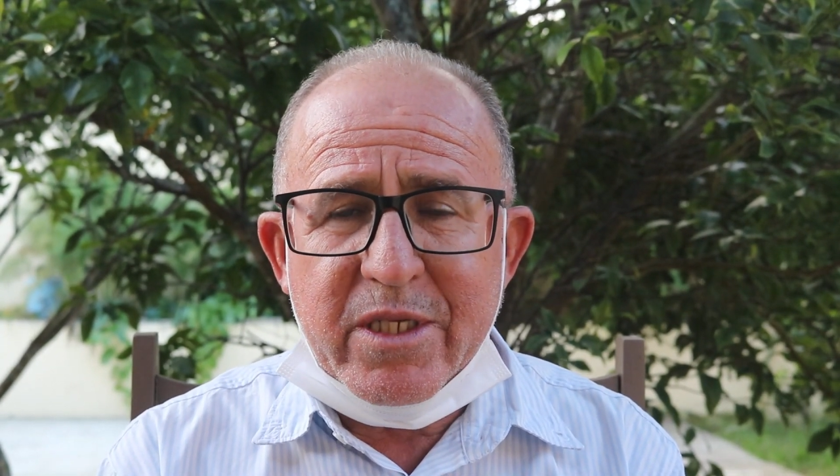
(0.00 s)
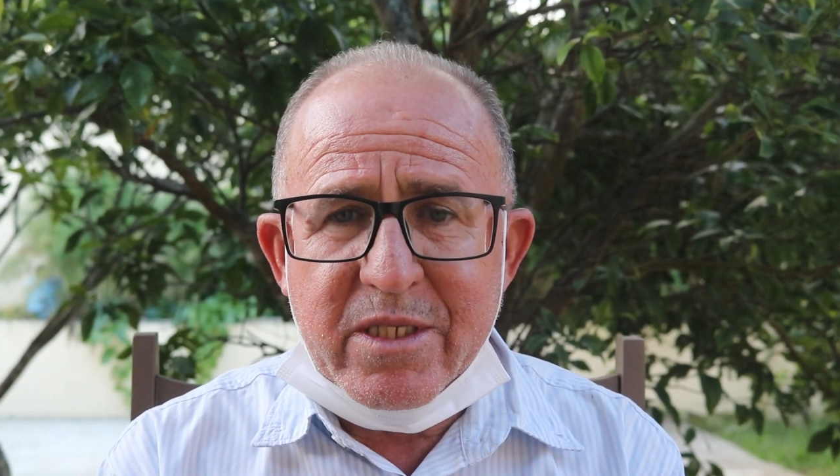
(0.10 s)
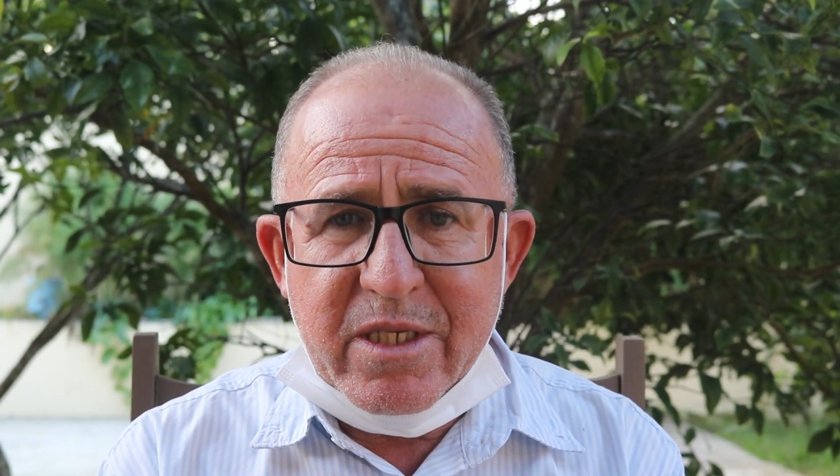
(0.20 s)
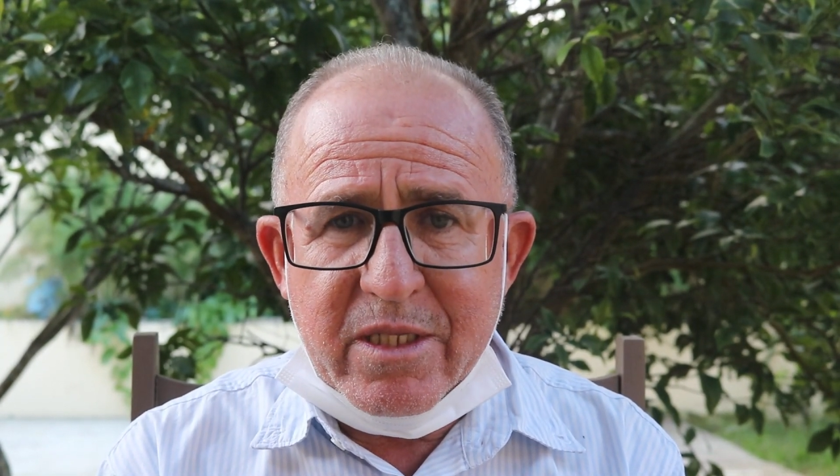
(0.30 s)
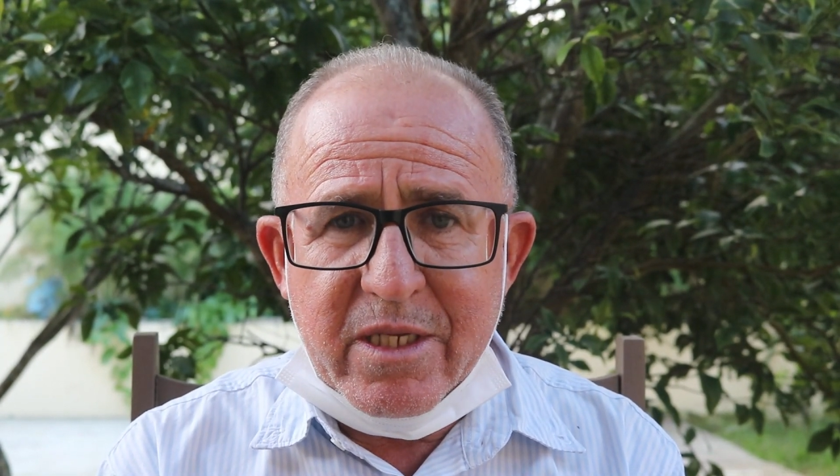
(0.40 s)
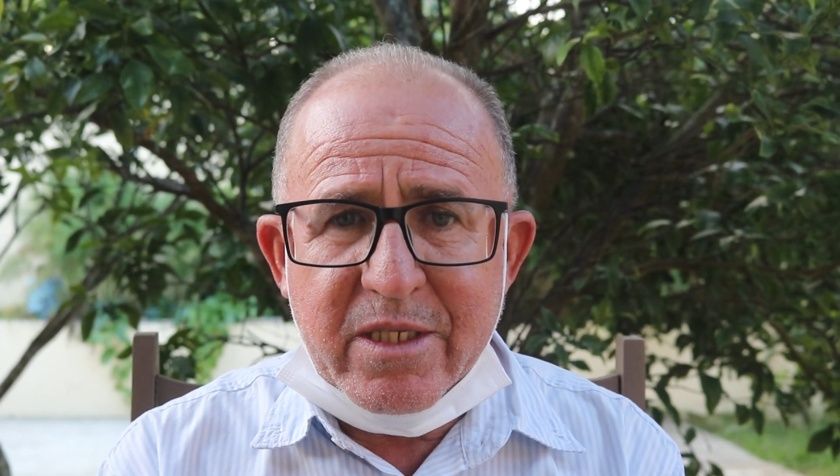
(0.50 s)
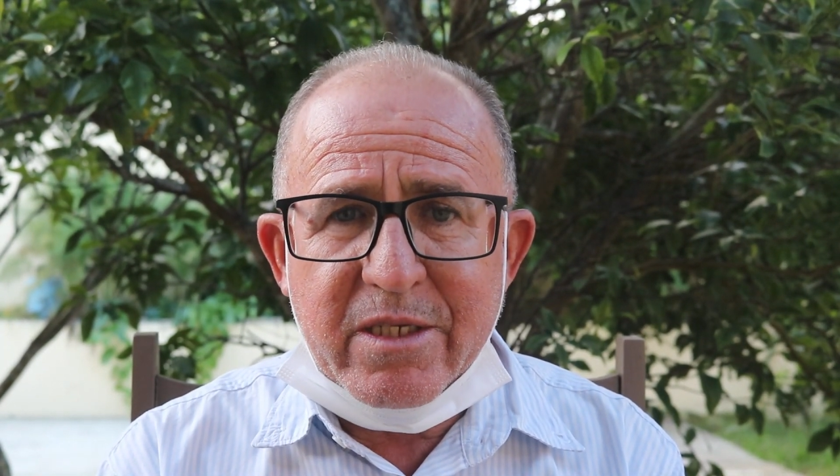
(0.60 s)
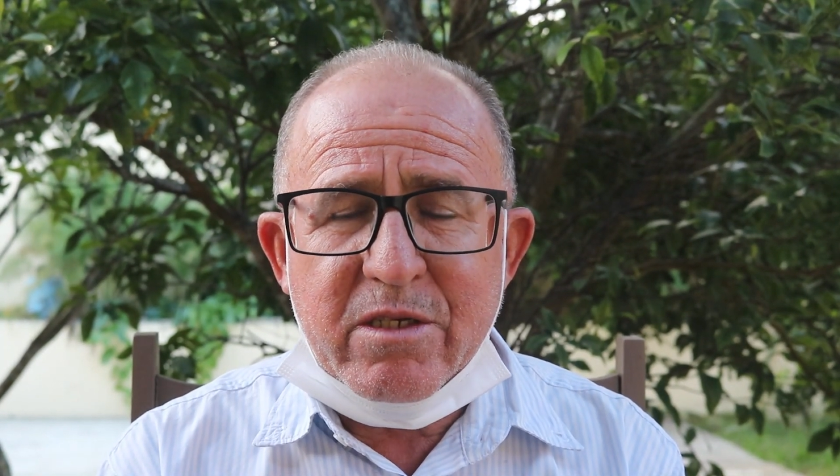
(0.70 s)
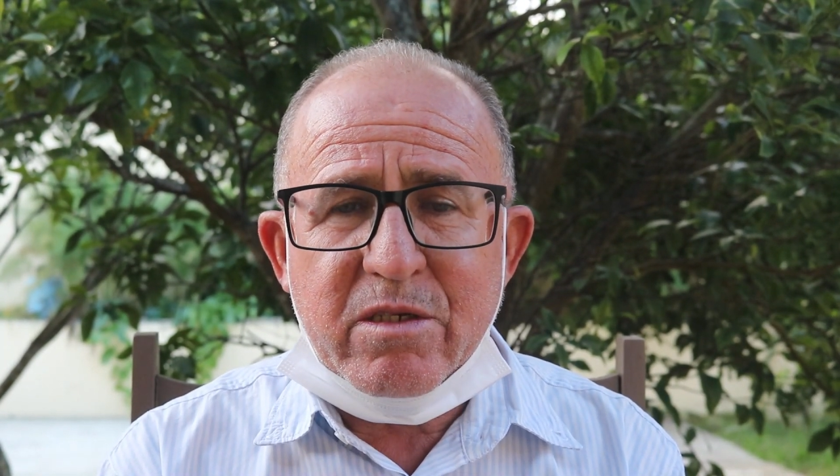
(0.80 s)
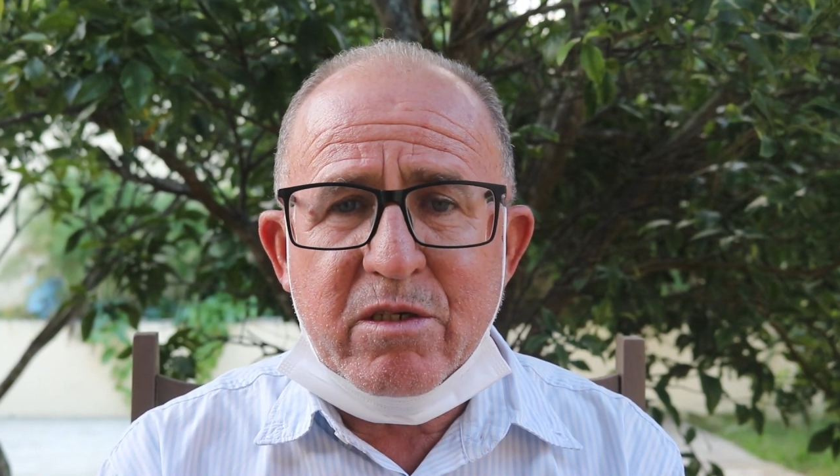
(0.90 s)
ter
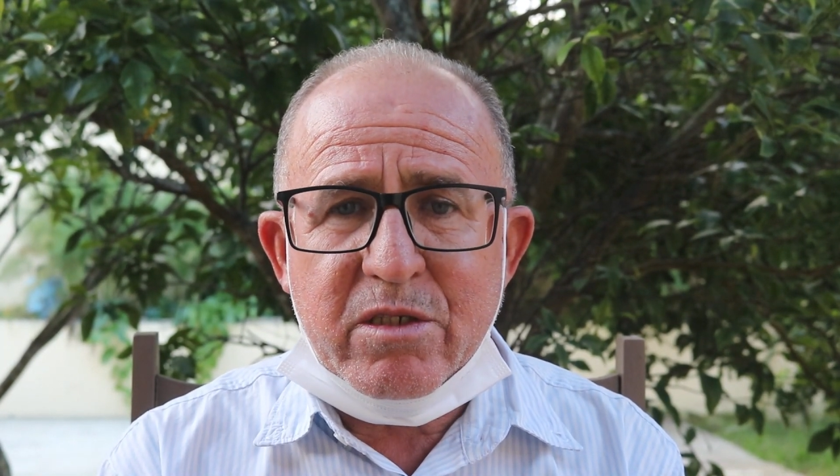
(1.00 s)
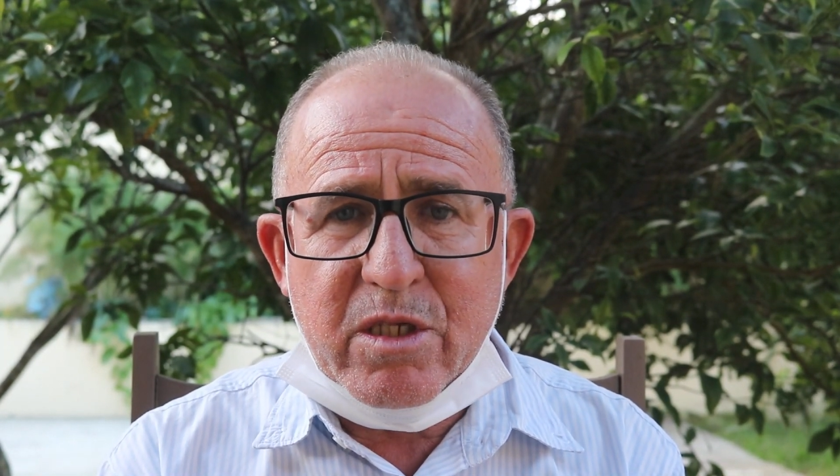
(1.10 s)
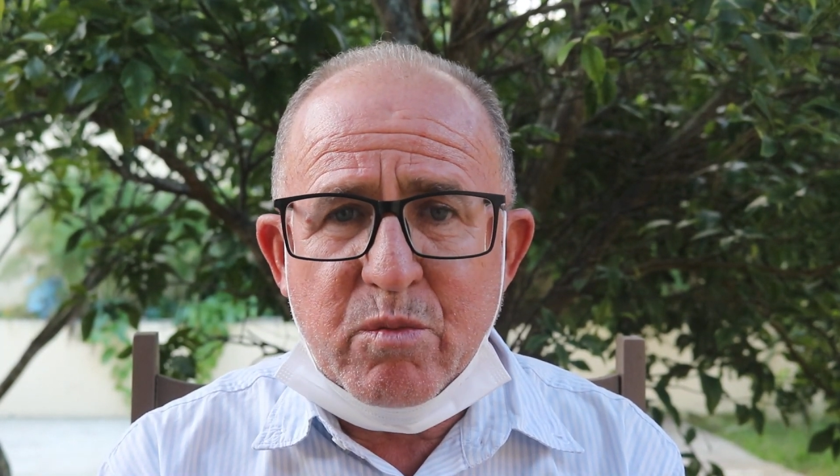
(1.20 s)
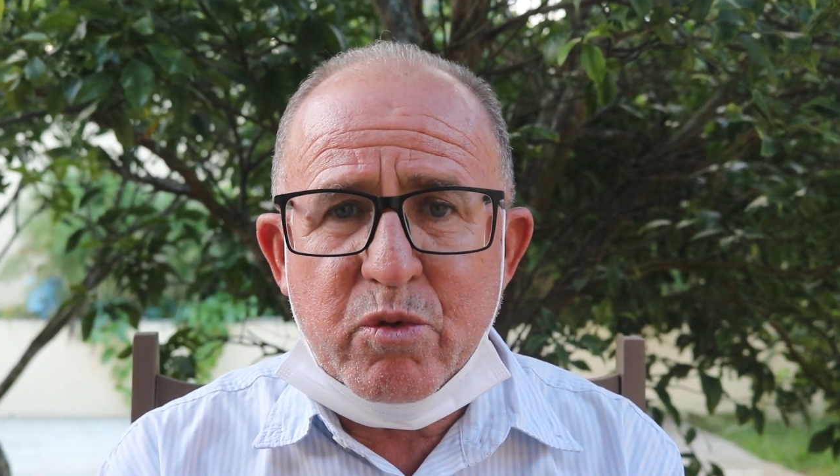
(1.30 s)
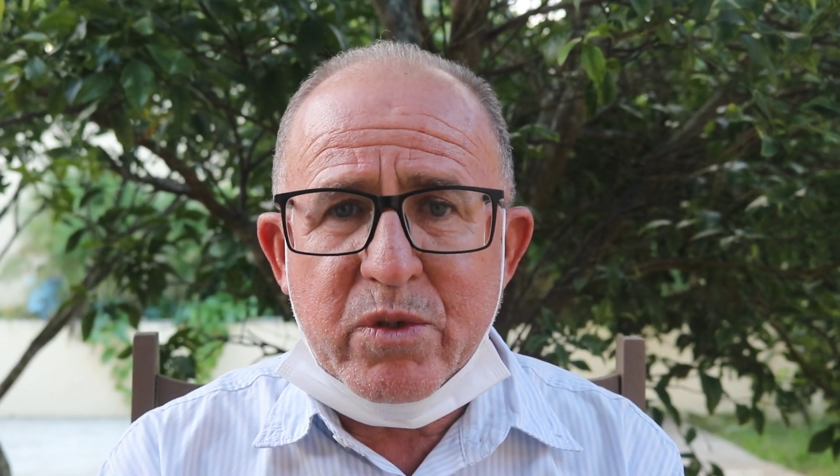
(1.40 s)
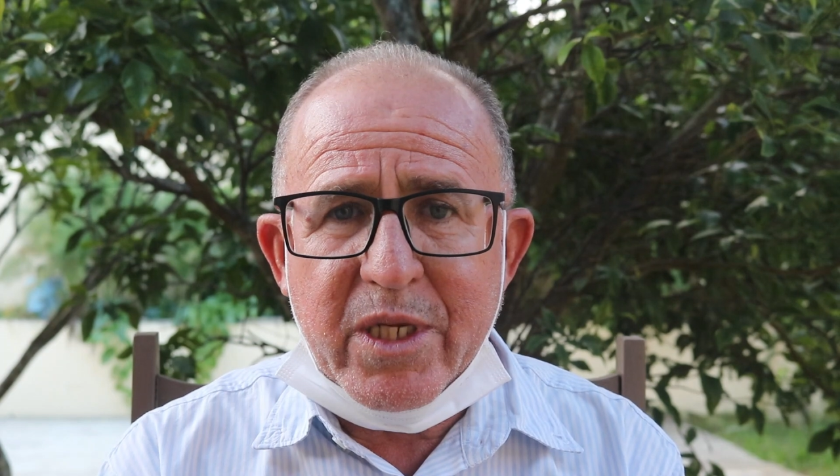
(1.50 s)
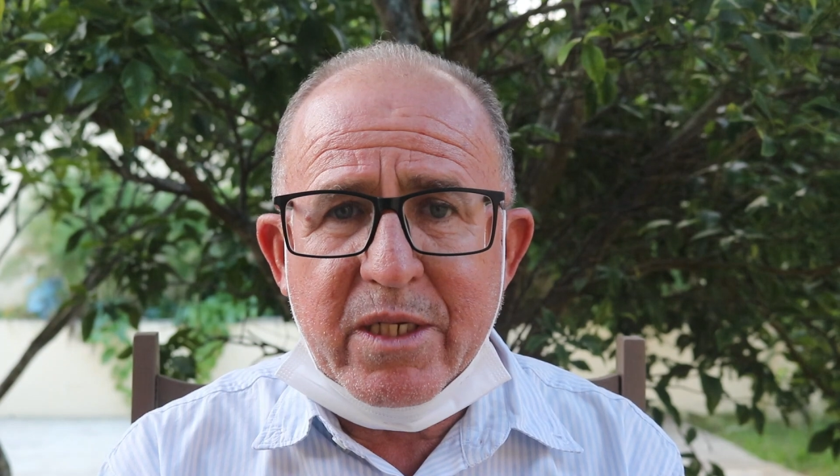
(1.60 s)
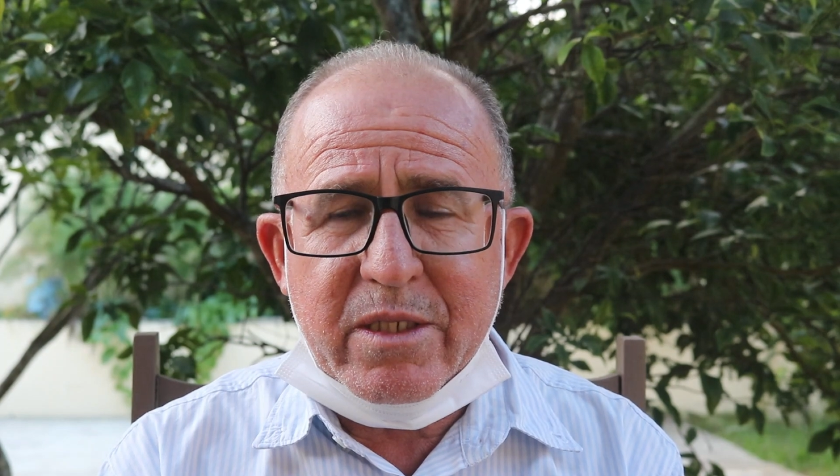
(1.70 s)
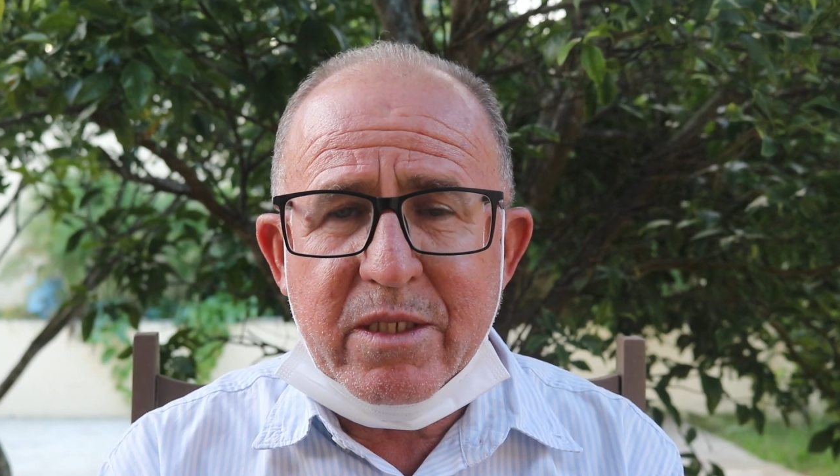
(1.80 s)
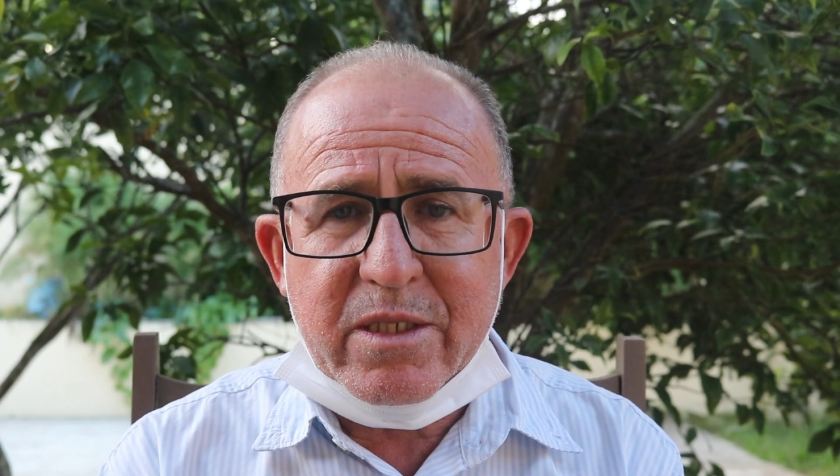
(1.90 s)
certeza disso que nós estamos
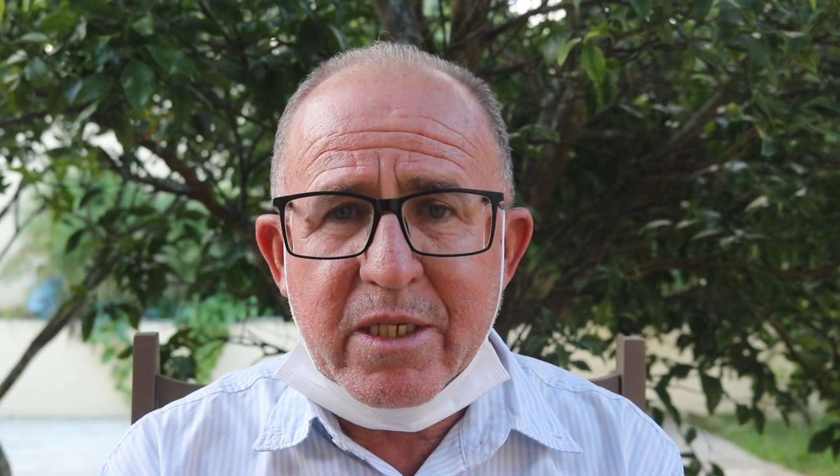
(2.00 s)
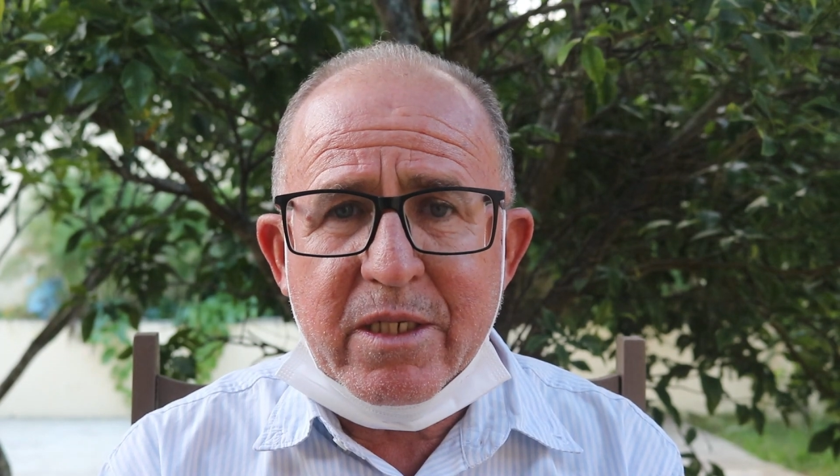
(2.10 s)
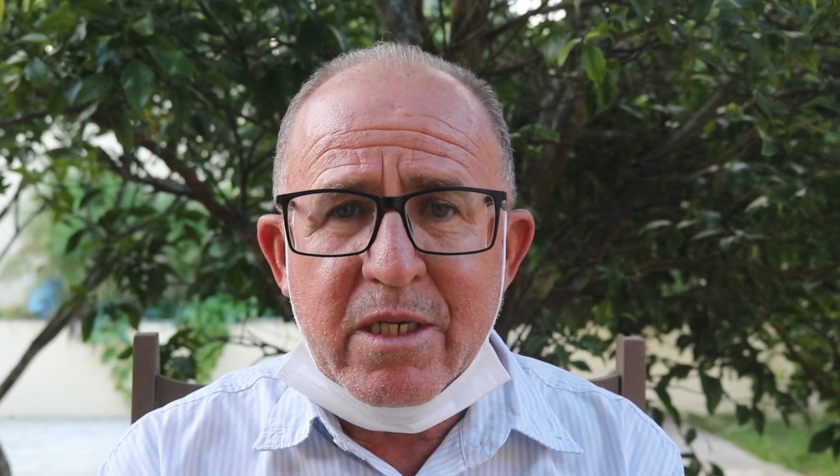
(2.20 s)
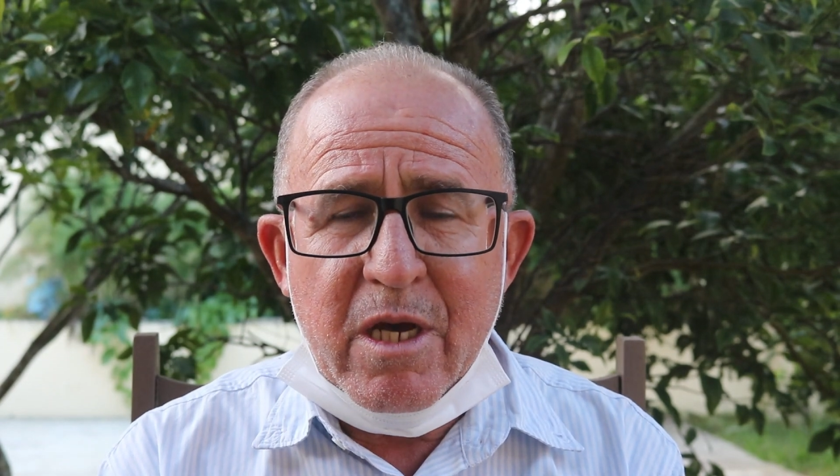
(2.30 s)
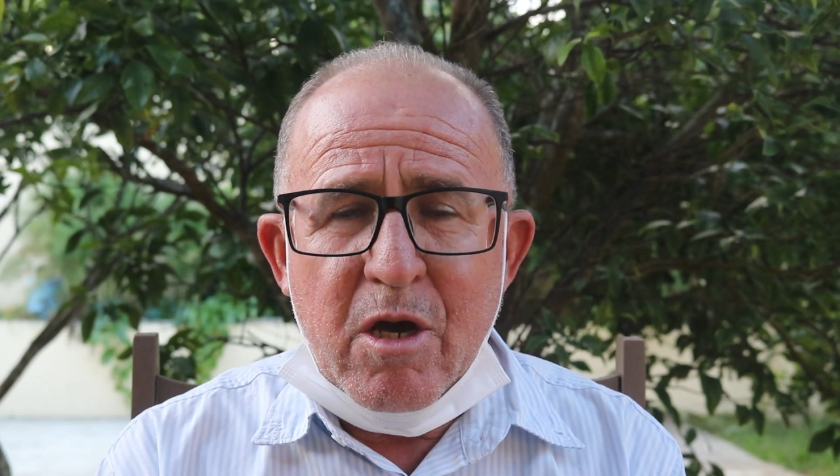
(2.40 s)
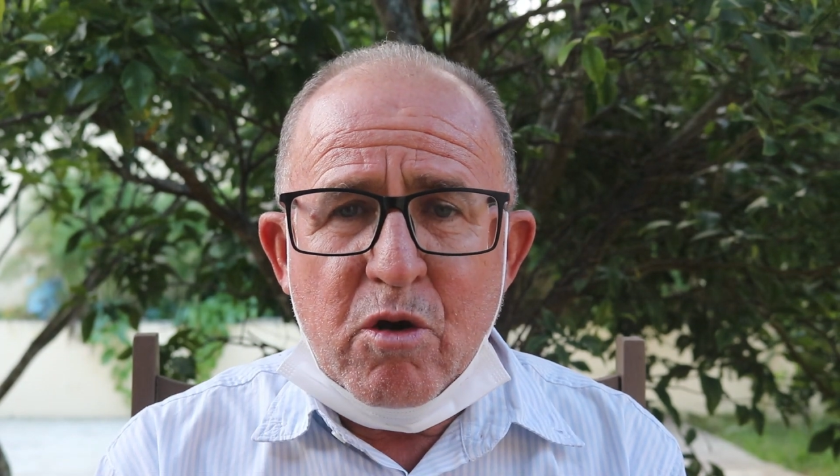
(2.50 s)
cuidando disso aí,